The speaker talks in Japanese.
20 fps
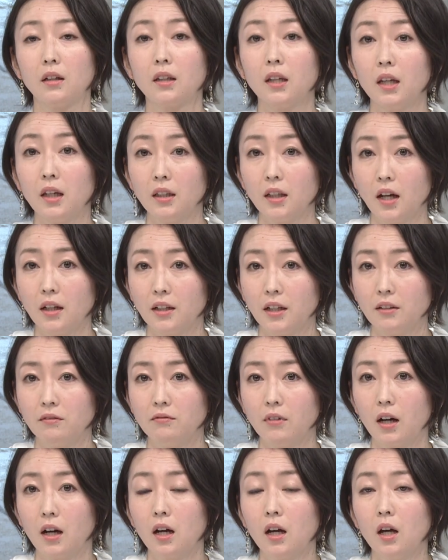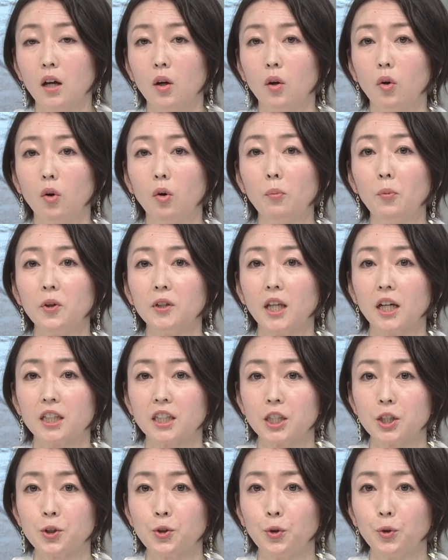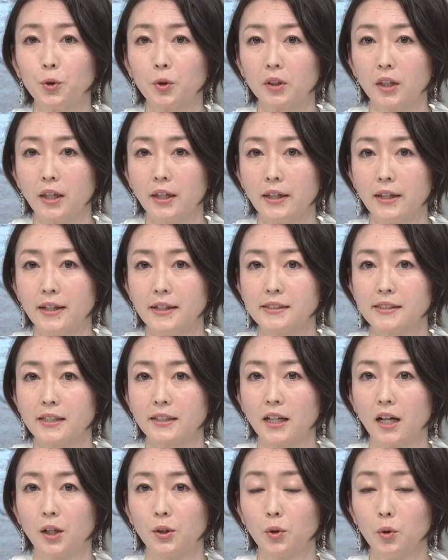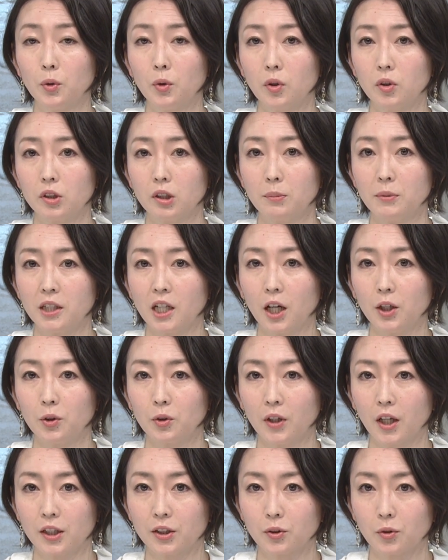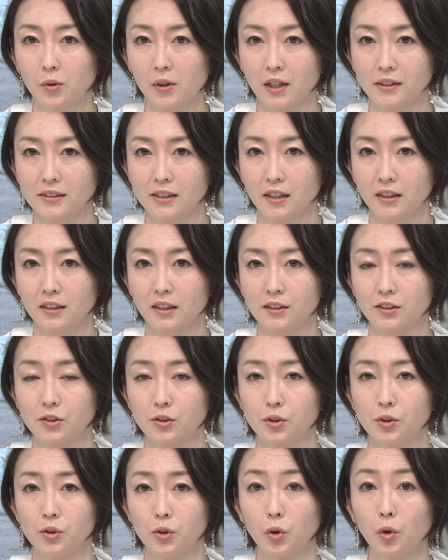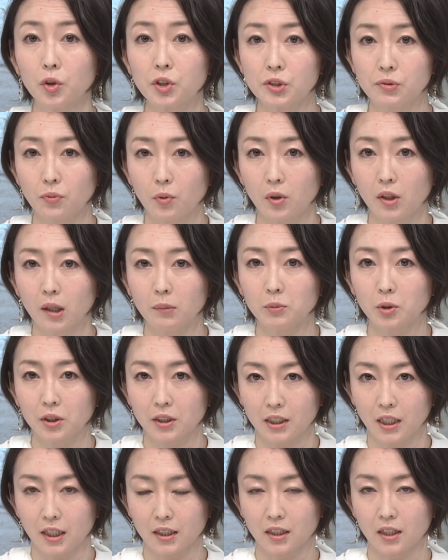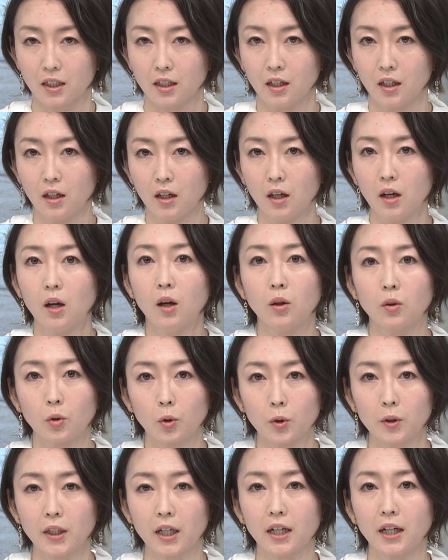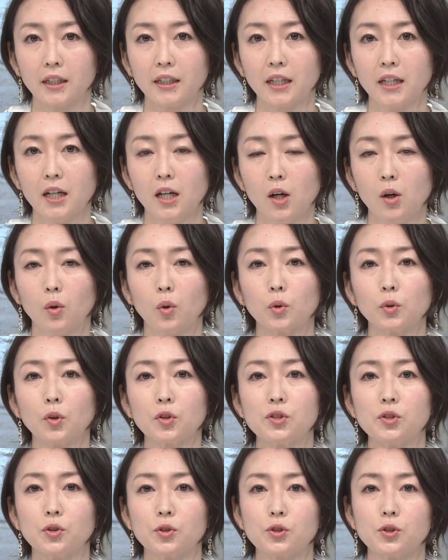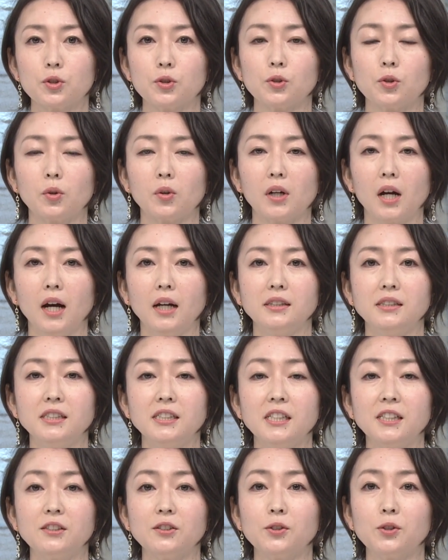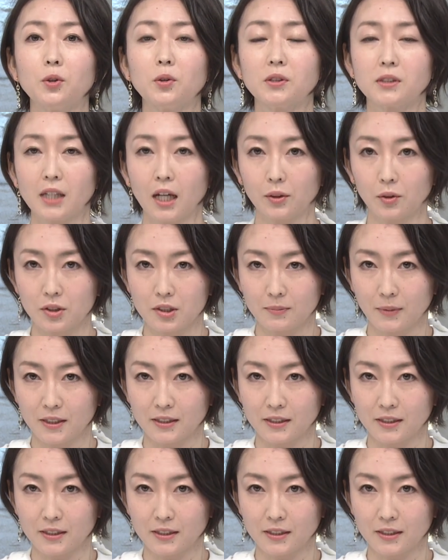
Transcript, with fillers: 経団連は主な企業の経営者や労働組合の代表が参加する労使フォーラムを開きコロナ禍で今年の春闘が事実上スタートしま